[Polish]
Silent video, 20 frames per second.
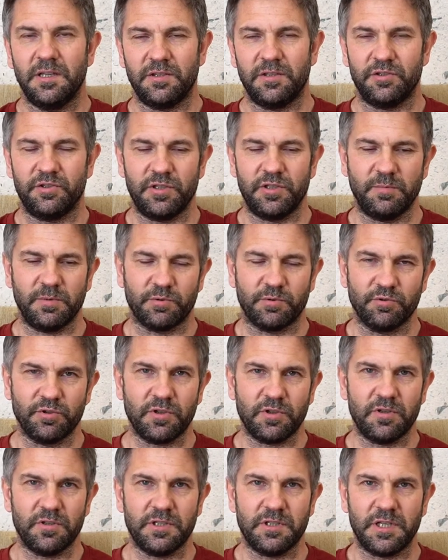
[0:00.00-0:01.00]
Jeździłem na
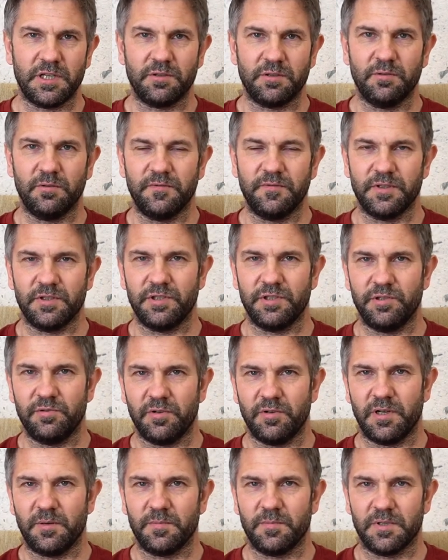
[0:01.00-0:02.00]
dużo koncertów,
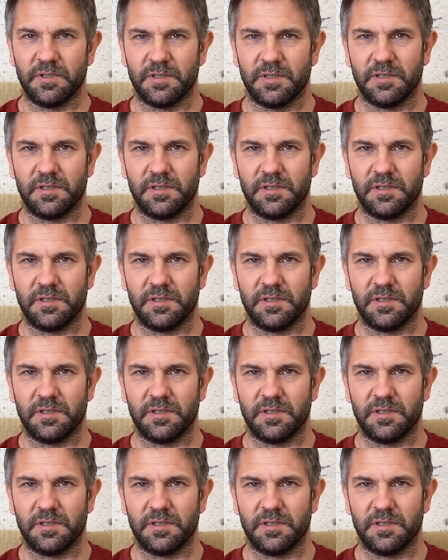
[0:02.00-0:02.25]
jeździłem